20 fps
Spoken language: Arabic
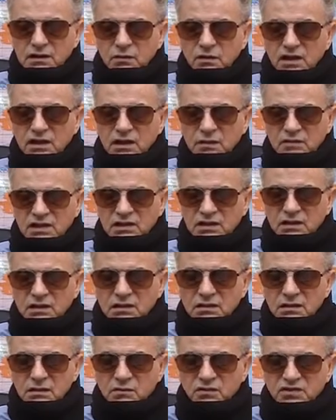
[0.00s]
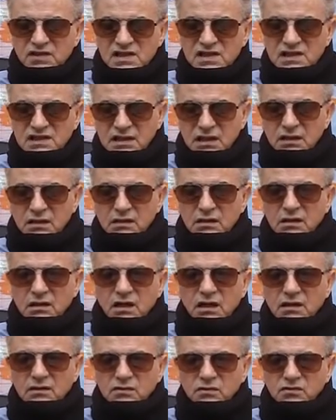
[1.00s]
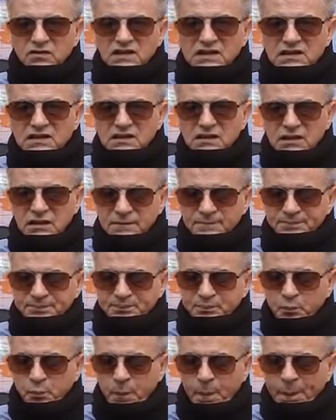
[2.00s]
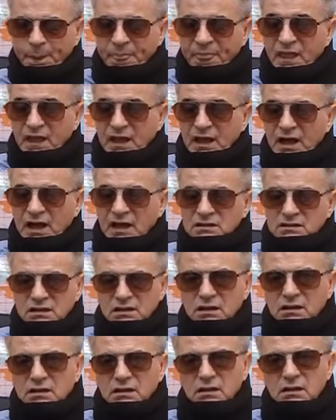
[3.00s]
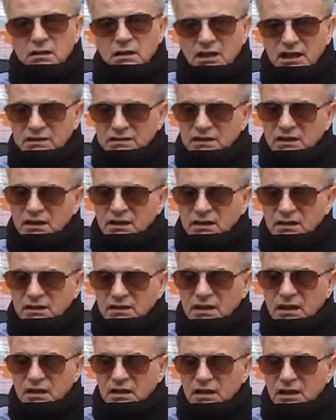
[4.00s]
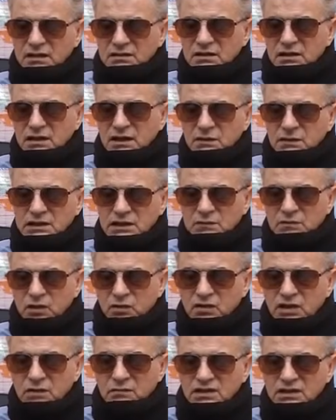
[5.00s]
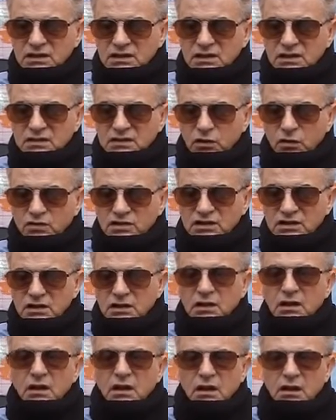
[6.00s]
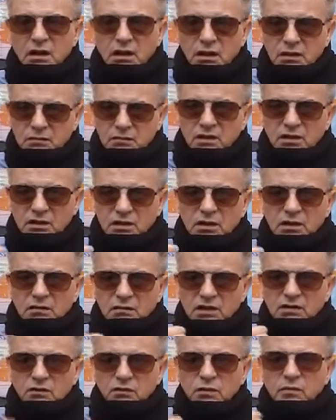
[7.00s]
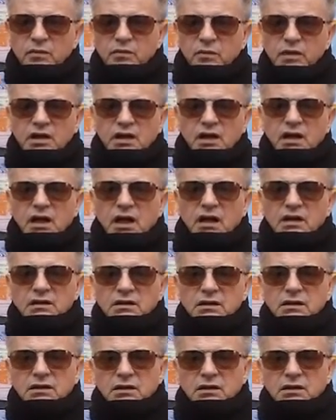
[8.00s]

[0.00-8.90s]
وهي مدينة المونستير التونسية عتيقة عتيقة عتيقة وهي موقع مدينة أوتيك المطلوب أن